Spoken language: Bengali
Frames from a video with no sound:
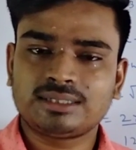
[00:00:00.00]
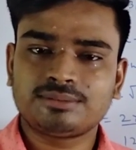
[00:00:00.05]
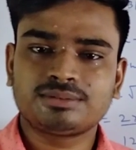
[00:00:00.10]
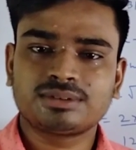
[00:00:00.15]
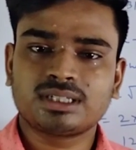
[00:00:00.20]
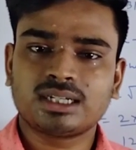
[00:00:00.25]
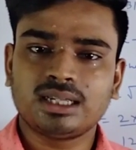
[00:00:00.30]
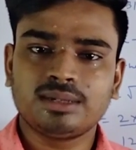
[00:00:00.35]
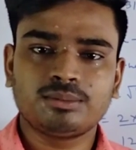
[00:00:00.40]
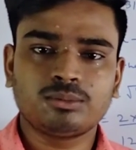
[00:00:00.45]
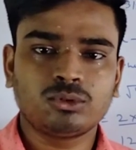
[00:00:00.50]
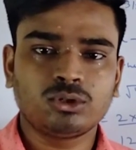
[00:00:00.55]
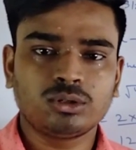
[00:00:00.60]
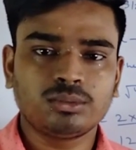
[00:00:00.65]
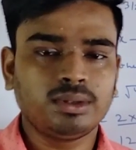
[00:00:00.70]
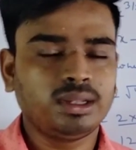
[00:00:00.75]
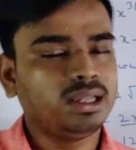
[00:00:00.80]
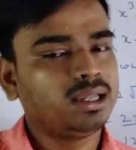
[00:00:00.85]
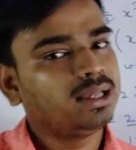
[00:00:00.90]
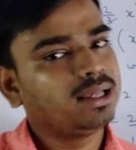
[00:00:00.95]
সাবস্ক্রাইব
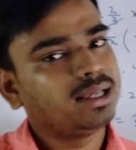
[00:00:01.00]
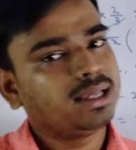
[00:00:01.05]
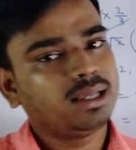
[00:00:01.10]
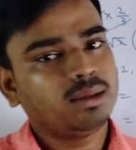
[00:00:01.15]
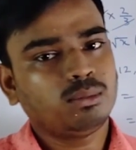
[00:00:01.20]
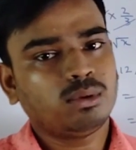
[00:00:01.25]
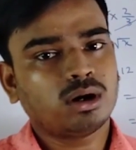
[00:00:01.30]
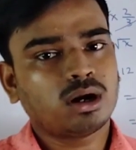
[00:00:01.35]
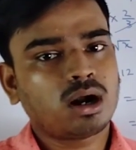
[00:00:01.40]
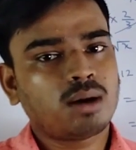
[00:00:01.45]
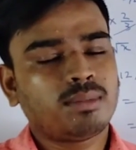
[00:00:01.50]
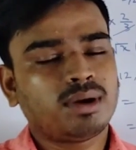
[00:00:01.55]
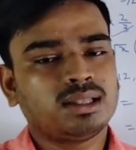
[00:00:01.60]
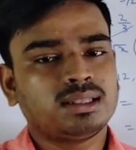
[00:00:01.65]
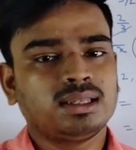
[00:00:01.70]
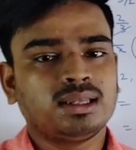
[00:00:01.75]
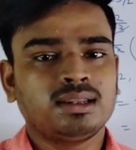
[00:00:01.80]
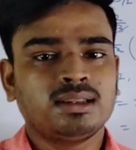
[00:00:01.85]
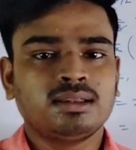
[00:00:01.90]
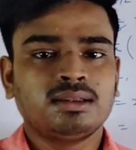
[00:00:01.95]
করবে এবং
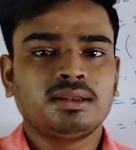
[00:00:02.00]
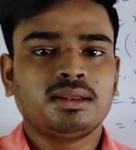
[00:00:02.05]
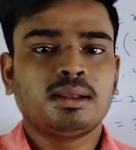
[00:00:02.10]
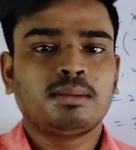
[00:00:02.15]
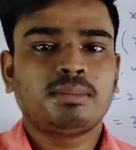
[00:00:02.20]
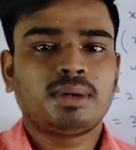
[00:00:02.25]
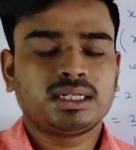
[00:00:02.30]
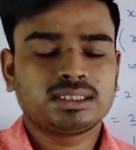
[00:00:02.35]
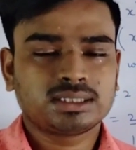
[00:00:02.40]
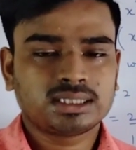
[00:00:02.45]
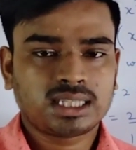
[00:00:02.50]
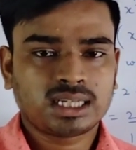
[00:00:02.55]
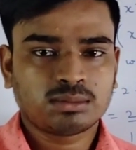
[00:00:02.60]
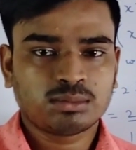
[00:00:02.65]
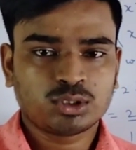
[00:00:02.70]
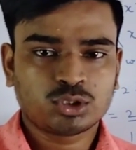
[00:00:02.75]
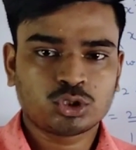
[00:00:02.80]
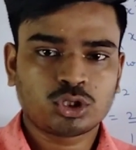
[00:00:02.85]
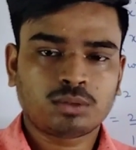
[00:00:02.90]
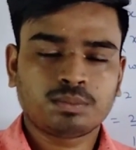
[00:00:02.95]
আমাদের পাশে
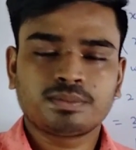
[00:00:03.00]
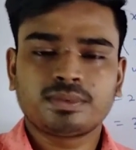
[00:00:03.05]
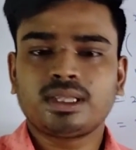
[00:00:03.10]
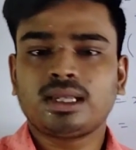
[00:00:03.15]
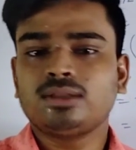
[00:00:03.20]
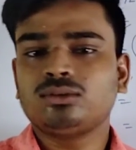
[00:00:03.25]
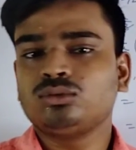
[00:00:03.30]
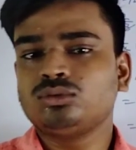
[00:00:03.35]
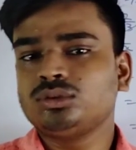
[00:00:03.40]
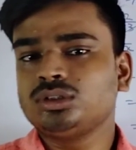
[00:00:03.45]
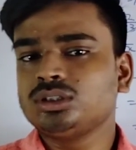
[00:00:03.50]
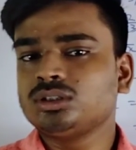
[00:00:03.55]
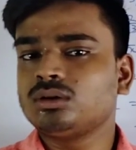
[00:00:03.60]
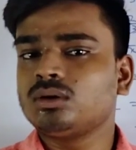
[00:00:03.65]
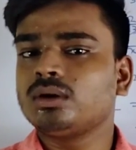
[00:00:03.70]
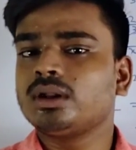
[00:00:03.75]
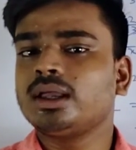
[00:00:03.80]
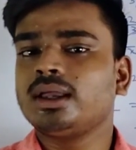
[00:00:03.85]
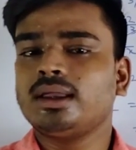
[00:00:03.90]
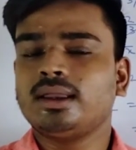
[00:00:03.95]
থাকবে সপ্তাহে দুদিন
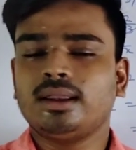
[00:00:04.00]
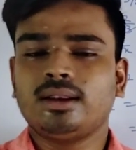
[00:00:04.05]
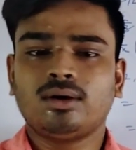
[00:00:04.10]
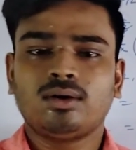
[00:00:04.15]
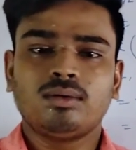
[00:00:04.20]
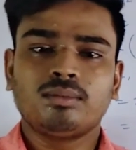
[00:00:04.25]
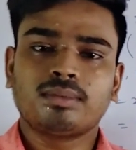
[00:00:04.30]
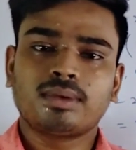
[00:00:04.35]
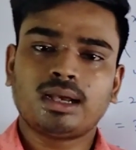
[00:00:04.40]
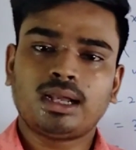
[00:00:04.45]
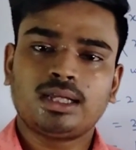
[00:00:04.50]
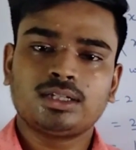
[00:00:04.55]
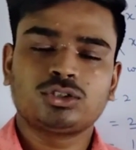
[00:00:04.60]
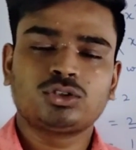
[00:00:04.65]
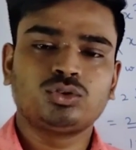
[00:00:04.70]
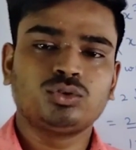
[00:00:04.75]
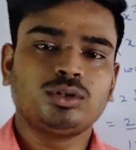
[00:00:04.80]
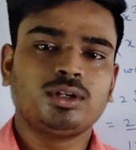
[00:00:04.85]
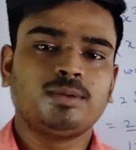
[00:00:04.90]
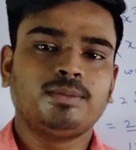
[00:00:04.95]
করে এরকম ক্লাস
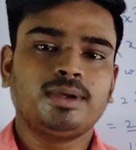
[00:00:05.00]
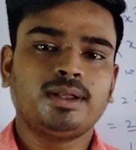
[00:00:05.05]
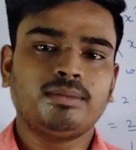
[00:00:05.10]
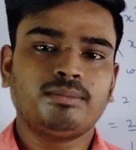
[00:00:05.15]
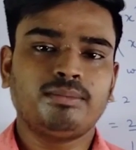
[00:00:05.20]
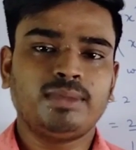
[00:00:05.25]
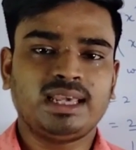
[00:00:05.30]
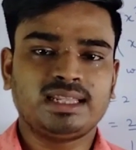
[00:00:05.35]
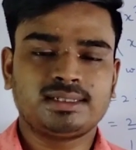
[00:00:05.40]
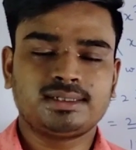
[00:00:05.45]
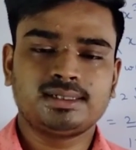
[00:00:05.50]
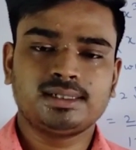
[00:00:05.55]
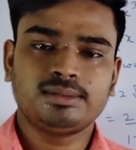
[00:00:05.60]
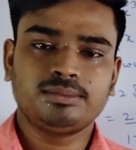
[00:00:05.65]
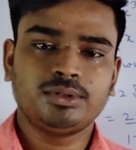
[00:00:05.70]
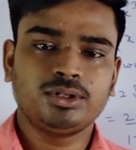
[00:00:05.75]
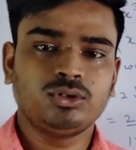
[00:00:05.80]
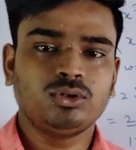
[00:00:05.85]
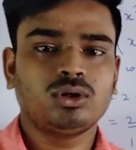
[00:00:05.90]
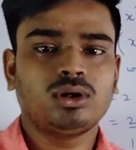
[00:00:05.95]
টুয়েলভের ম্যাথসের
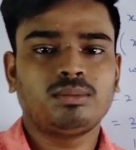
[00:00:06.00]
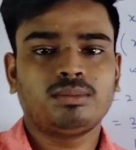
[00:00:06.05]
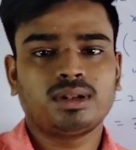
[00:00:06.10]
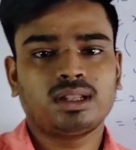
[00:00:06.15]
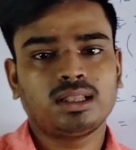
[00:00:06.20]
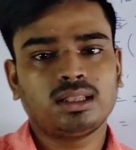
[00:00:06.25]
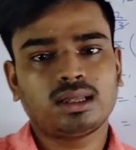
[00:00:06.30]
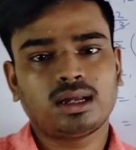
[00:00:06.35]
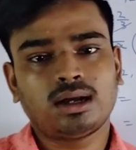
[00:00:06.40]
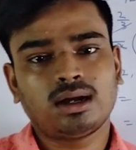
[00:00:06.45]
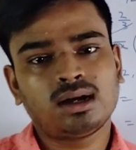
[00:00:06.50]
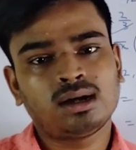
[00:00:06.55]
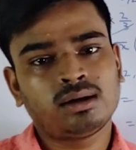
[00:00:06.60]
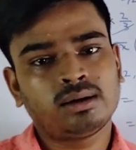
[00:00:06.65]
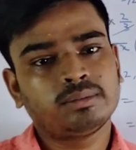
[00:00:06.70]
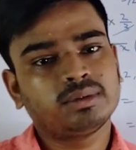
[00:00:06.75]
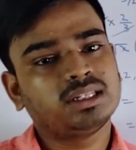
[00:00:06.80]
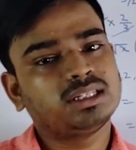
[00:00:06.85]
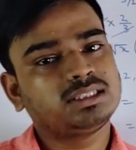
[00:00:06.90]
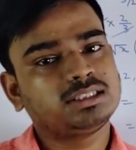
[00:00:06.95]
ভিডিও আমাদের
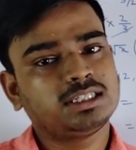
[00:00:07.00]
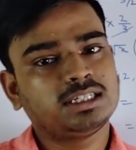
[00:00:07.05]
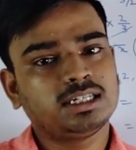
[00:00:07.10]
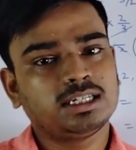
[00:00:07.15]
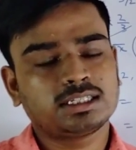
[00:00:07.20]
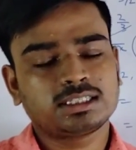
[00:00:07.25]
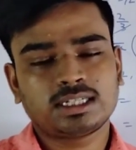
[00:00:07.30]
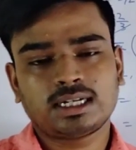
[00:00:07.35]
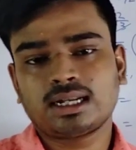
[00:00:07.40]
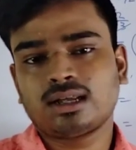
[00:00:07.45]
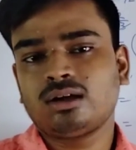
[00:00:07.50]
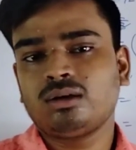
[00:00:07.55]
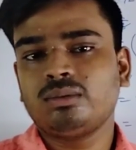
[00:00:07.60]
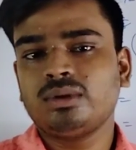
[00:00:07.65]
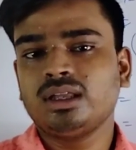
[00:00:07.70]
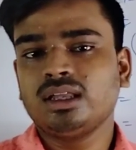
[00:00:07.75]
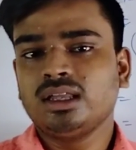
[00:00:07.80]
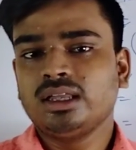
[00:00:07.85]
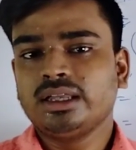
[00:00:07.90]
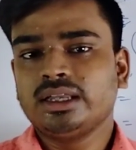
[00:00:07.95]
আমাদের চ্যানেলে ছাড়া
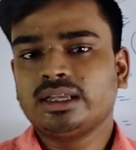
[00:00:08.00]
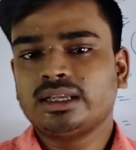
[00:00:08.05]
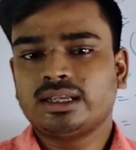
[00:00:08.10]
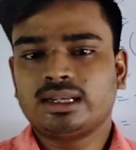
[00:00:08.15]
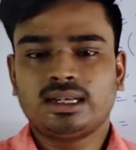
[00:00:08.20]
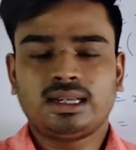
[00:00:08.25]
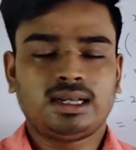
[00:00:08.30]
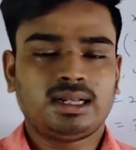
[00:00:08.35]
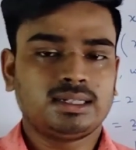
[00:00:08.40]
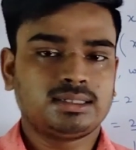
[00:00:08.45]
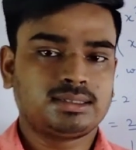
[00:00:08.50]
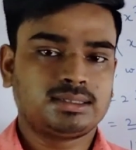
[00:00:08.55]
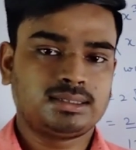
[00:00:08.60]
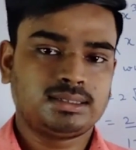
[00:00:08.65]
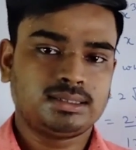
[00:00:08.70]
হবে ক্লাস